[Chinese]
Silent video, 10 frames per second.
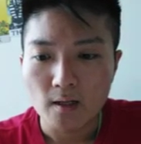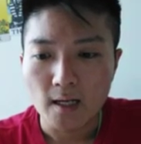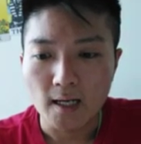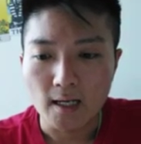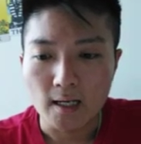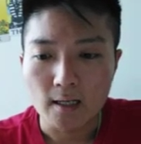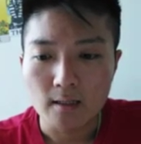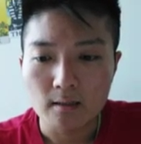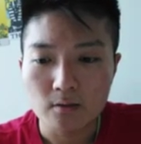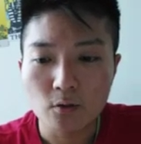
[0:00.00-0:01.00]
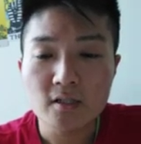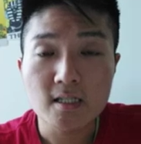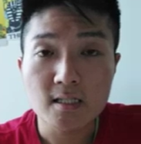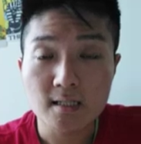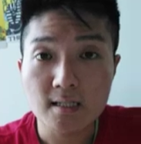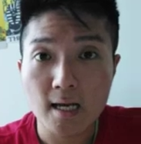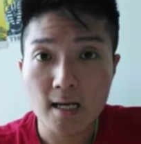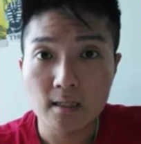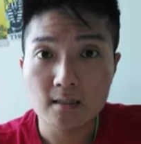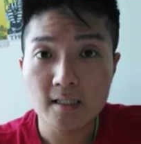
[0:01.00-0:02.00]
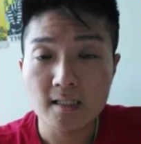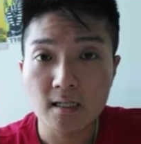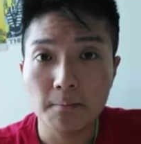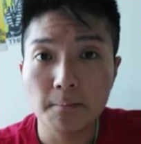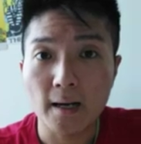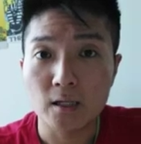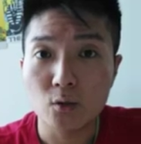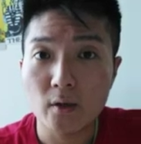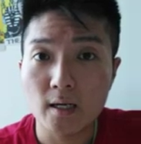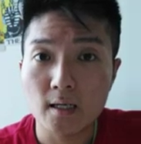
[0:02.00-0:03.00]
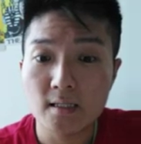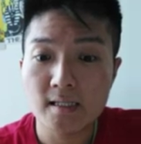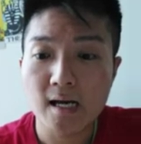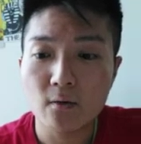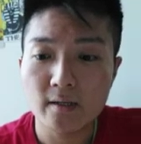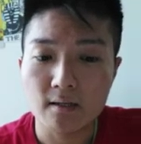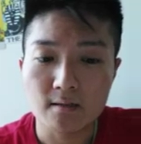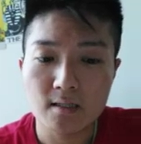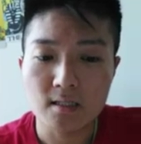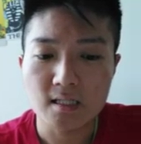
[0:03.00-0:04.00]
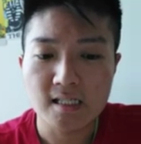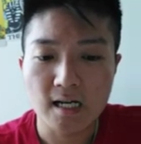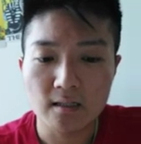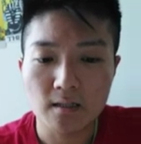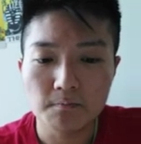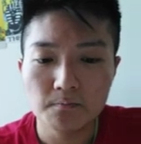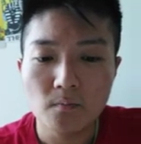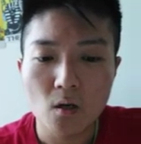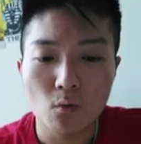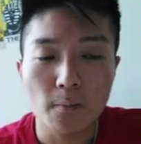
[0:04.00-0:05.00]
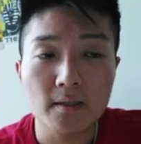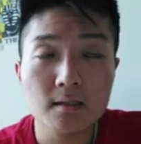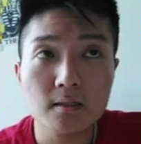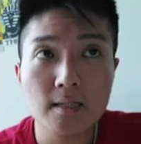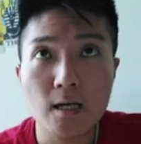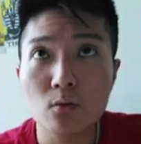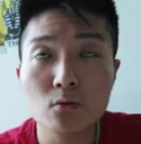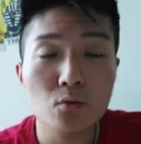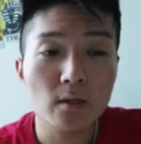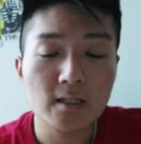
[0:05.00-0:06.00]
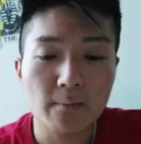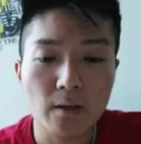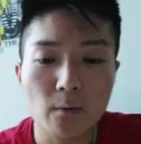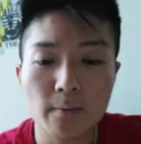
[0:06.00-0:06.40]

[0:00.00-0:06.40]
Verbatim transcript: 呃，尤其是在这个满月效应之下呢，我们在工作上面，我